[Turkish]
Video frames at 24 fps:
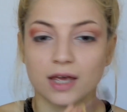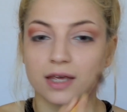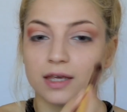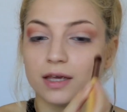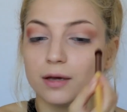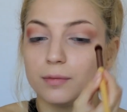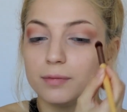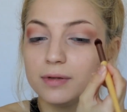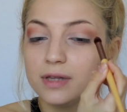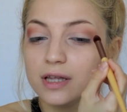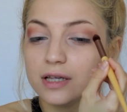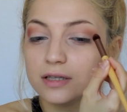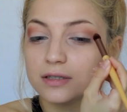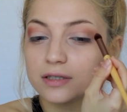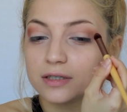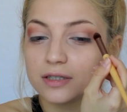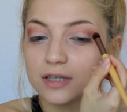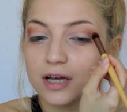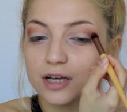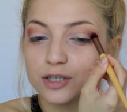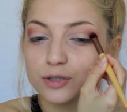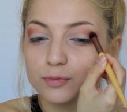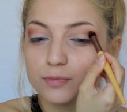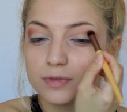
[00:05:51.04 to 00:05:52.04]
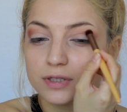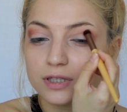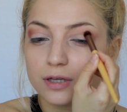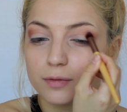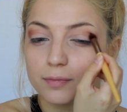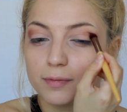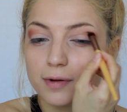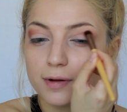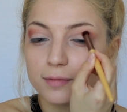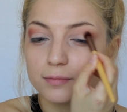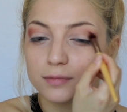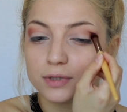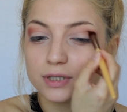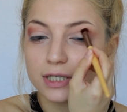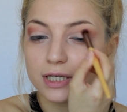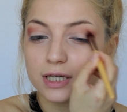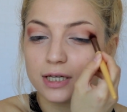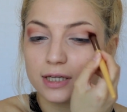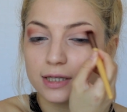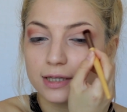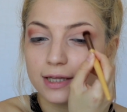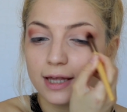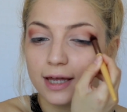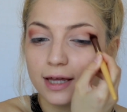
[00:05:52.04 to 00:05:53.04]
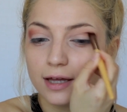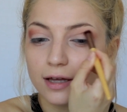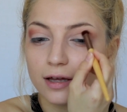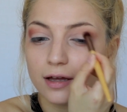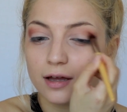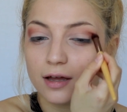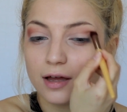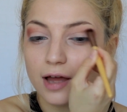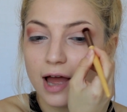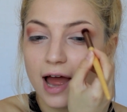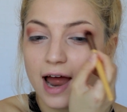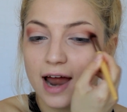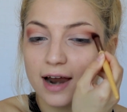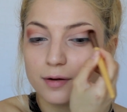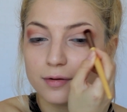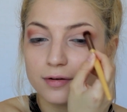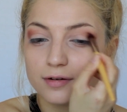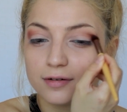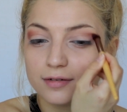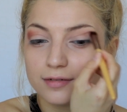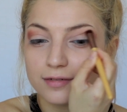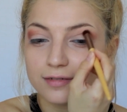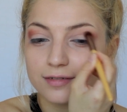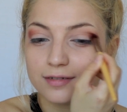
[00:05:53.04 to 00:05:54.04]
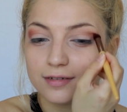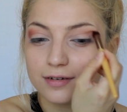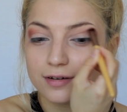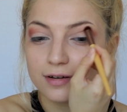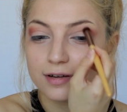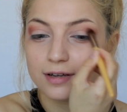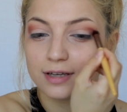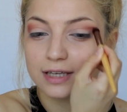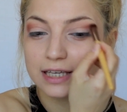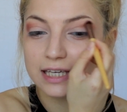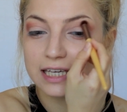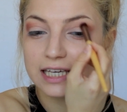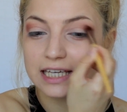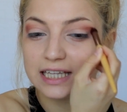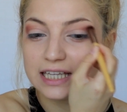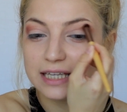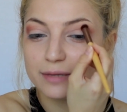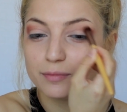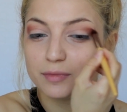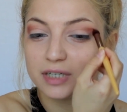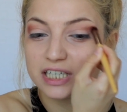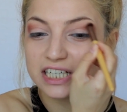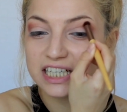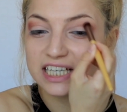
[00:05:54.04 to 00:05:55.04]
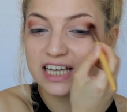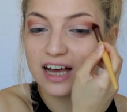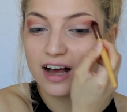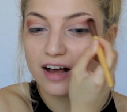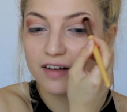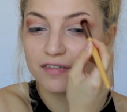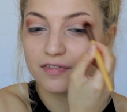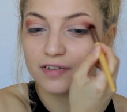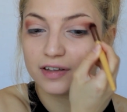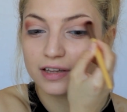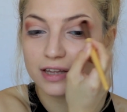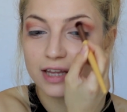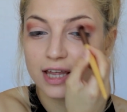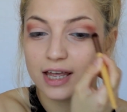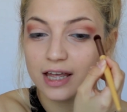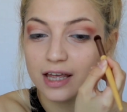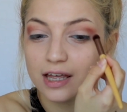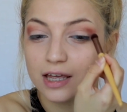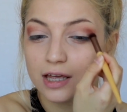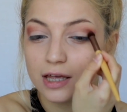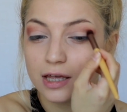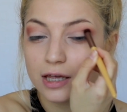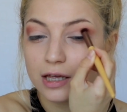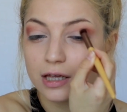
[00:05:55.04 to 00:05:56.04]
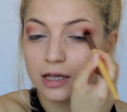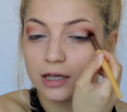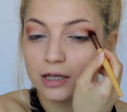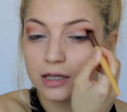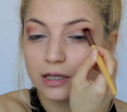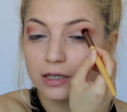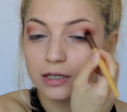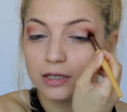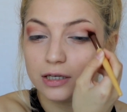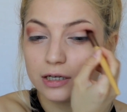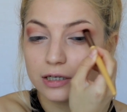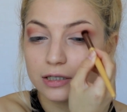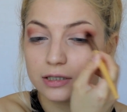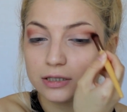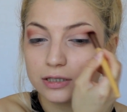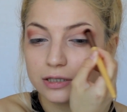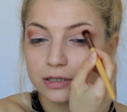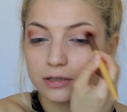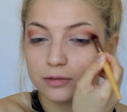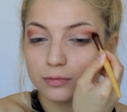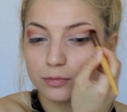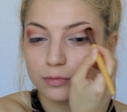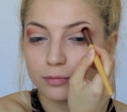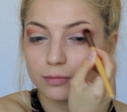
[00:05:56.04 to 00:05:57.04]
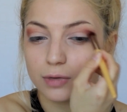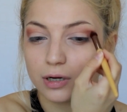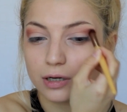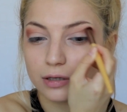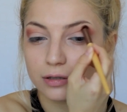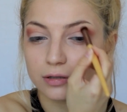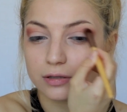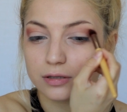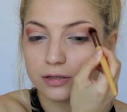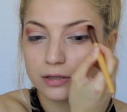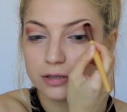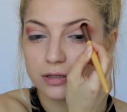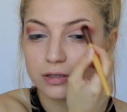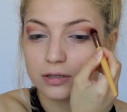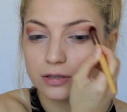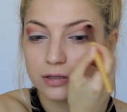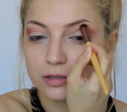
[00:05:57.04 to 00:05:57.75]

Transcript: Ya bir de saçma sapan bir şekilde her giydiğim kıyafete yakıştı bu makyaj.